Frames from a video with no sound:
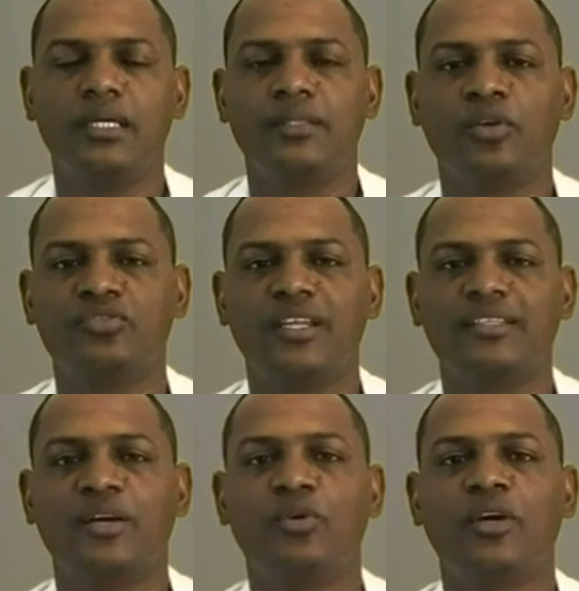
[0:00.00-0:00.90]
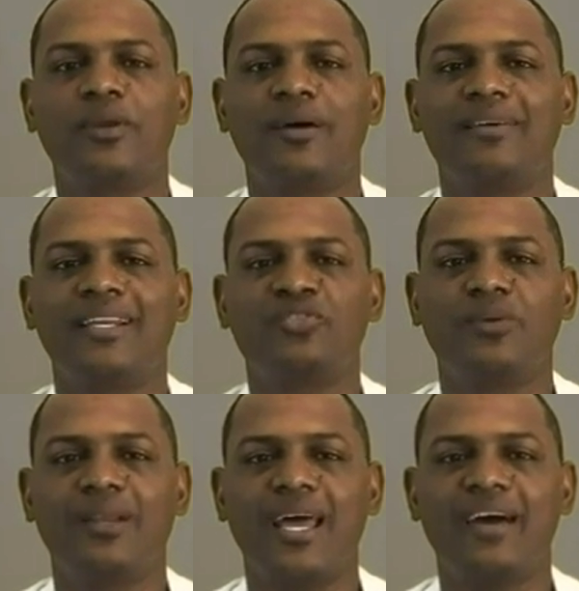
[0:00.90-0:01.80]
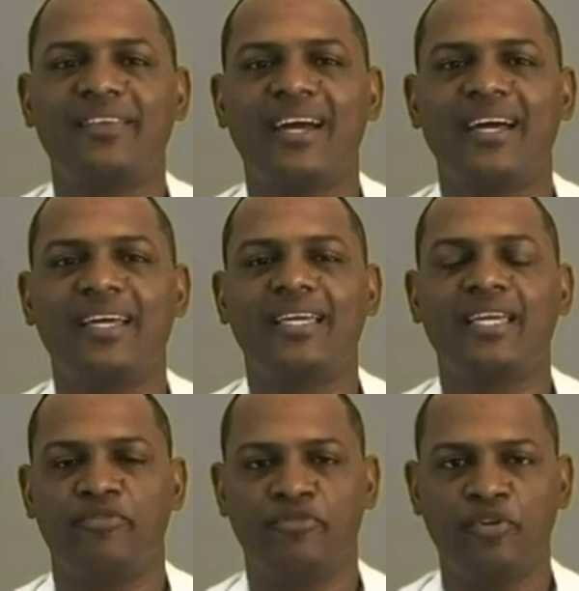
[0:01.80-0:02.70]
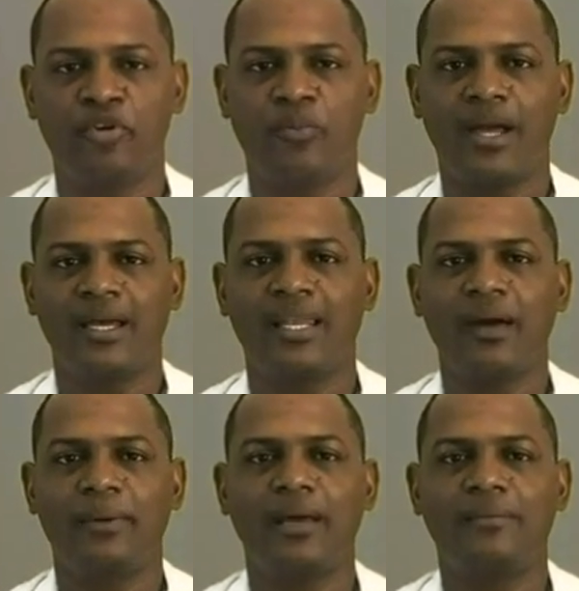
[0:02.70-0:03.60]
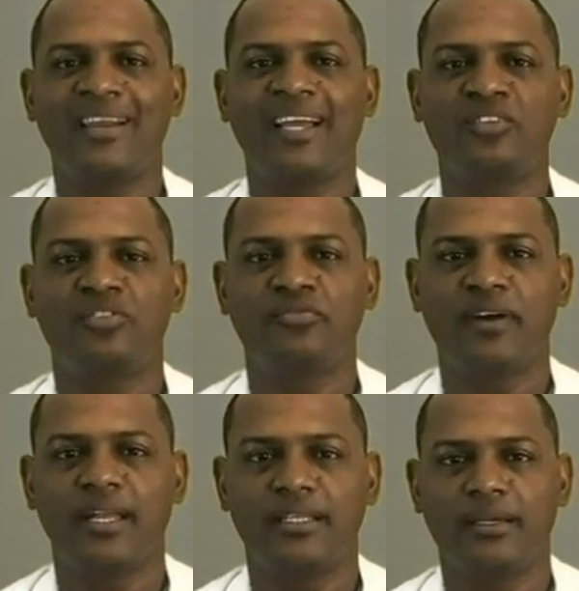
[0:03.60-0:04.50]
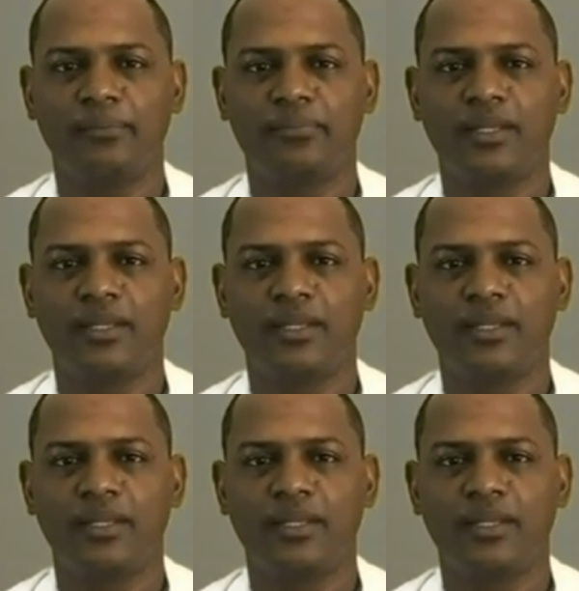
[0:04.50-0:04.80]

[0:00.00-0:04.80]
Entonces se une con la vena subclavia y forman la vena brachiocefálica.